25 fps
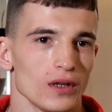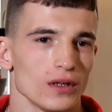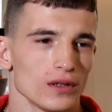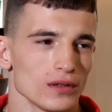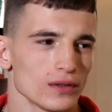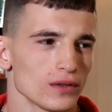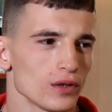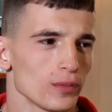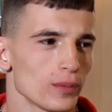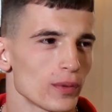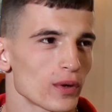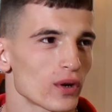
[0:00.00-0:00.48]

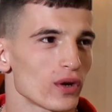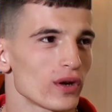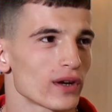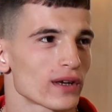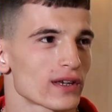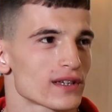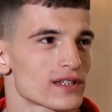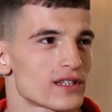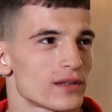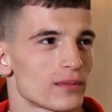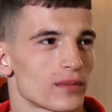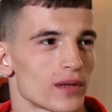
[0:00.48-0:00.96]
No dopiero
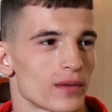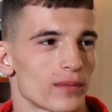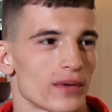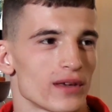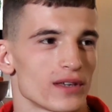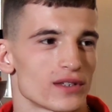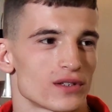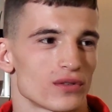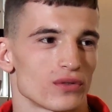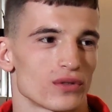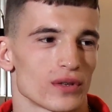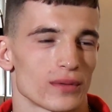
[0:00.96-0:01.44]
jak jestem na
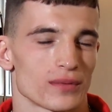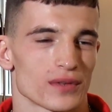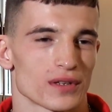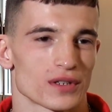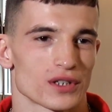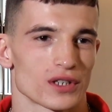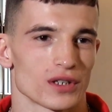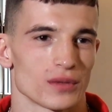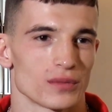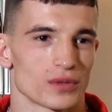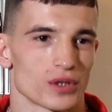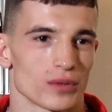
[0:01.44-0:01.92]
miejscu, tam
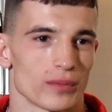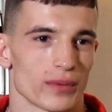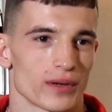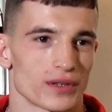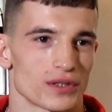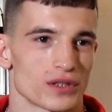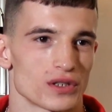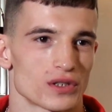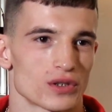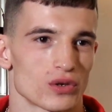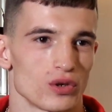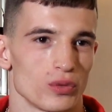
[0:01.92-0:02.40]
zaczynam się
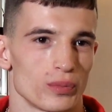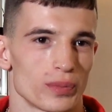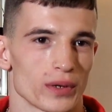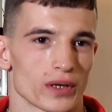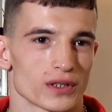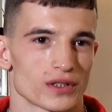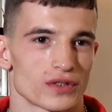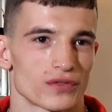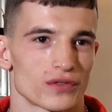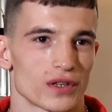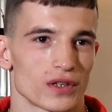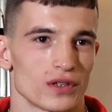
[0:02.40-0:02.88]
bardziej
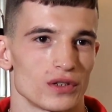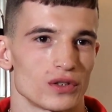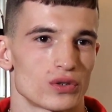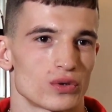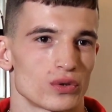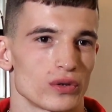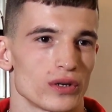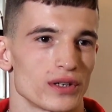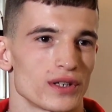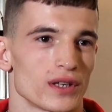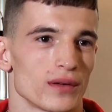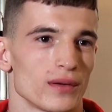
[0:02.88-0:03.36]
skupiać, wtedy
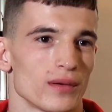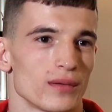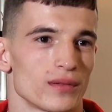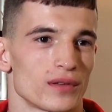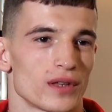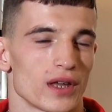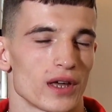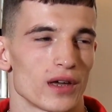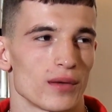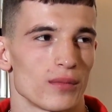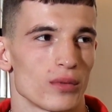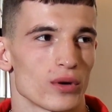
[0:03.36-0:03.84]
czuję te,
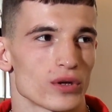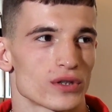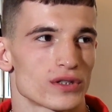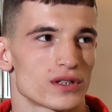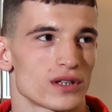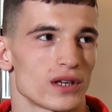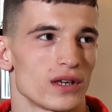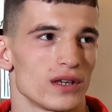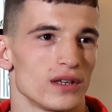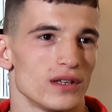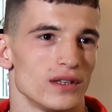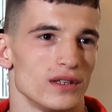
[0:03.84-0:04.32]
te
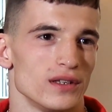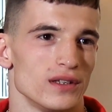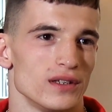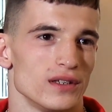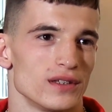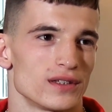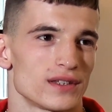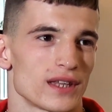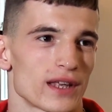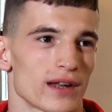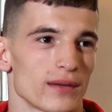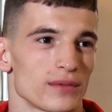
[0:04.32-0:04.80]
emocje
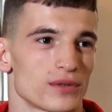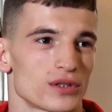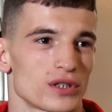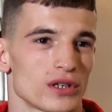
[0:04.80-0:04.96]
i staram